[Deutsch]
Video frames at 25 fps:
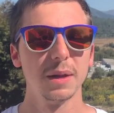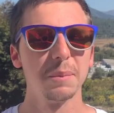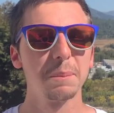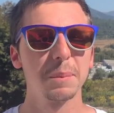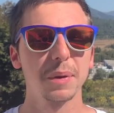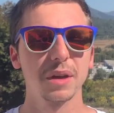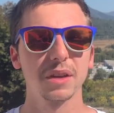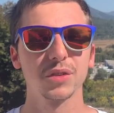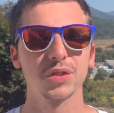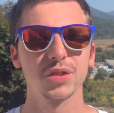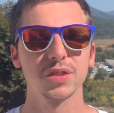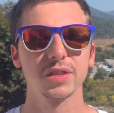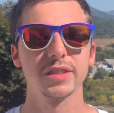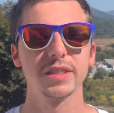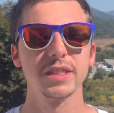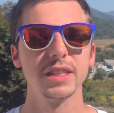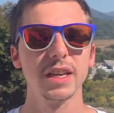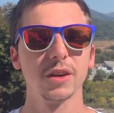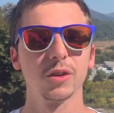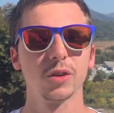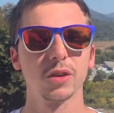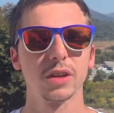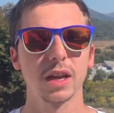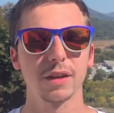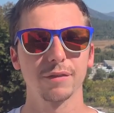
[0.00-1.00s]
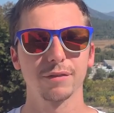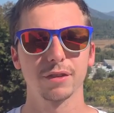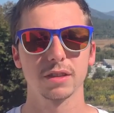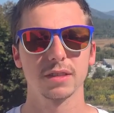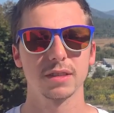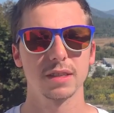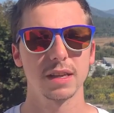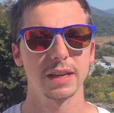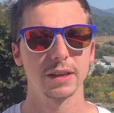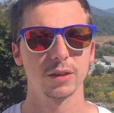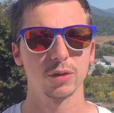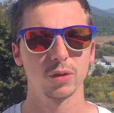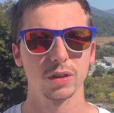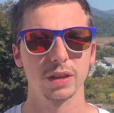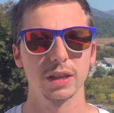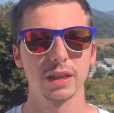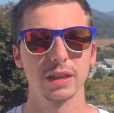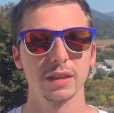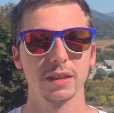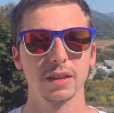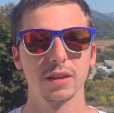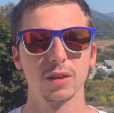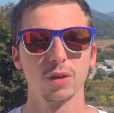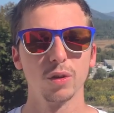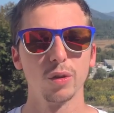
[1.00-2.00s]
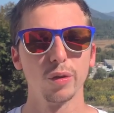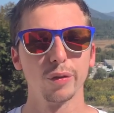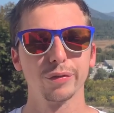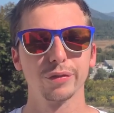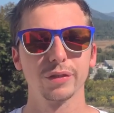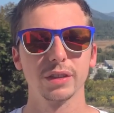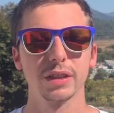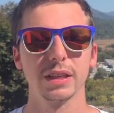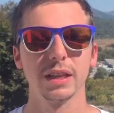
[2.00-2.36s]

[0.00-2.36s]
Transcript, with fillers: präsentieren und einfach zeigen, okay, die Luft